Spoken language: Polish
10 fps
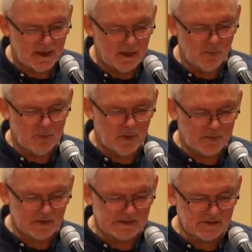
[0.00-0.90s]
lub po
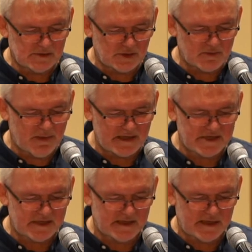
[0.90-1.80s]
prostu ktoś
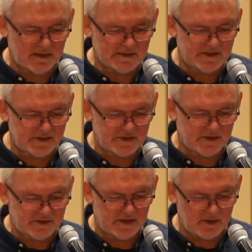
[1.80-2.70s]
bardziej nadający się
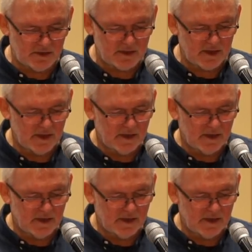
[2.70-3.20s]
do tej roli,